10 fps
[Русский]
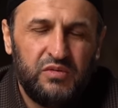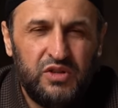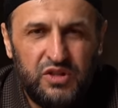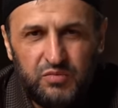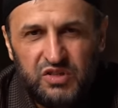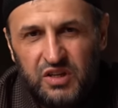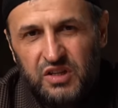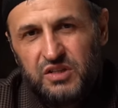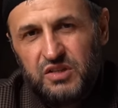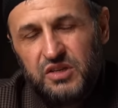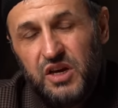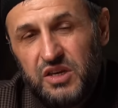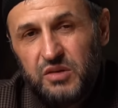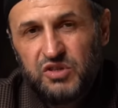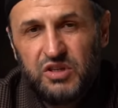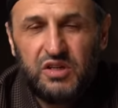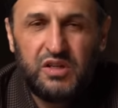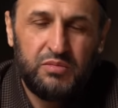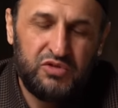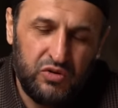Едим салат, я ем салат
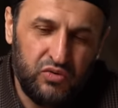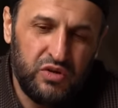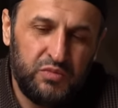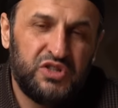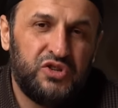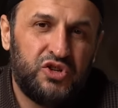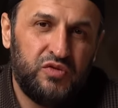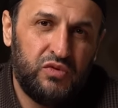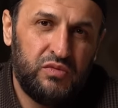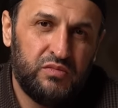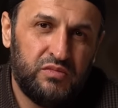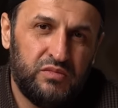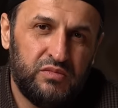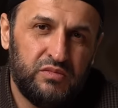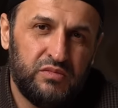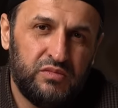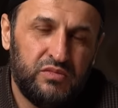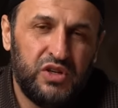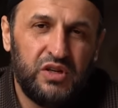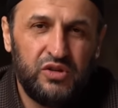абсолютно без ничего.
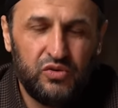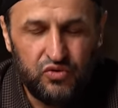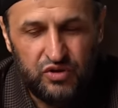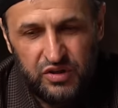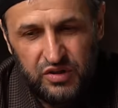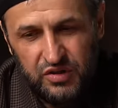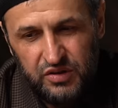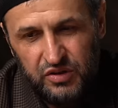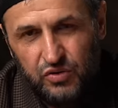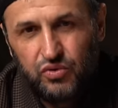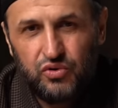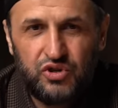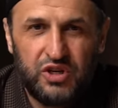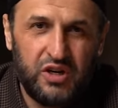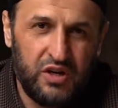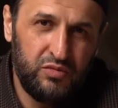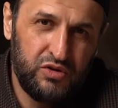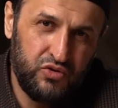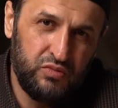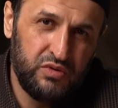Мне не нужно ни кусочки хлеба,
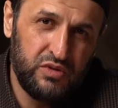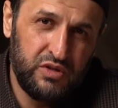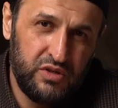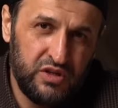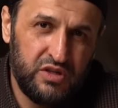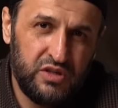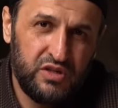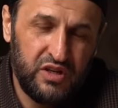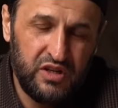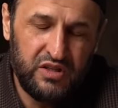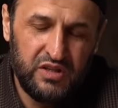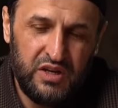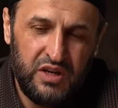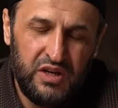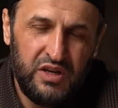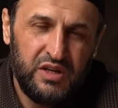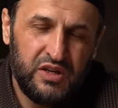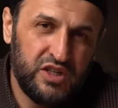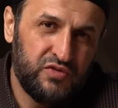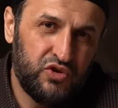чтобы есть салат.
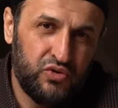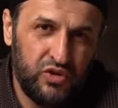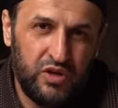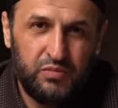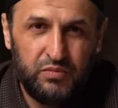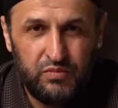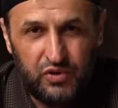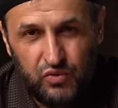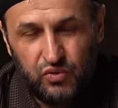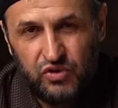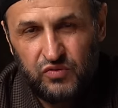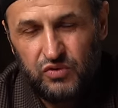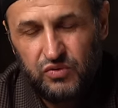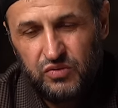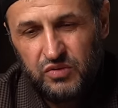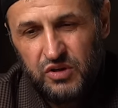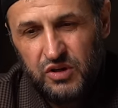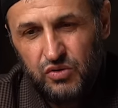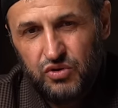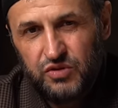Разве что я прикусываю
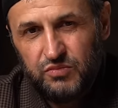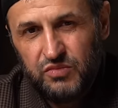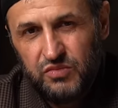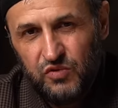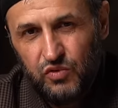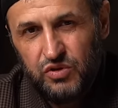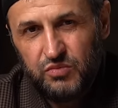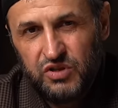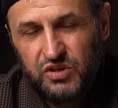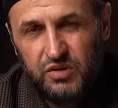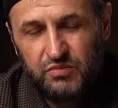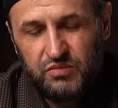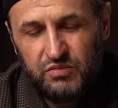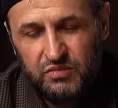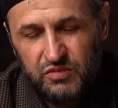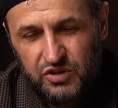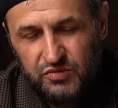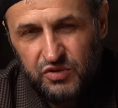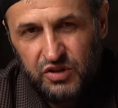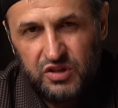хорошим твердым сыром,
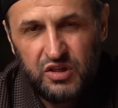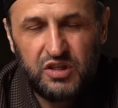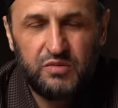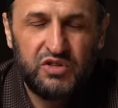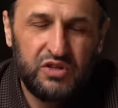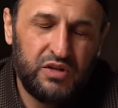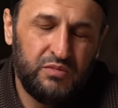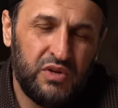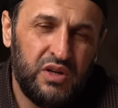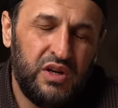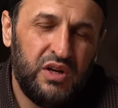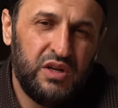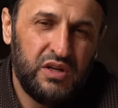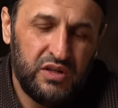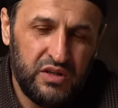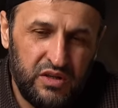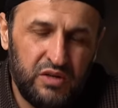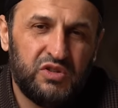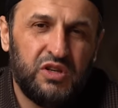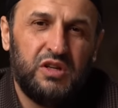нашим дагестанским сыром,
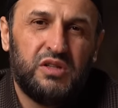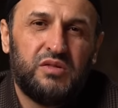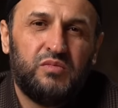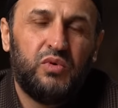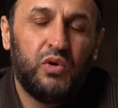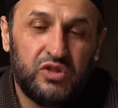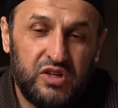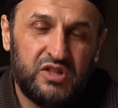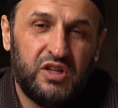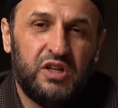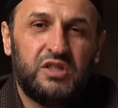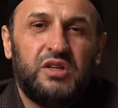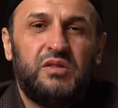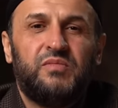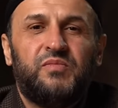ем салат. После салата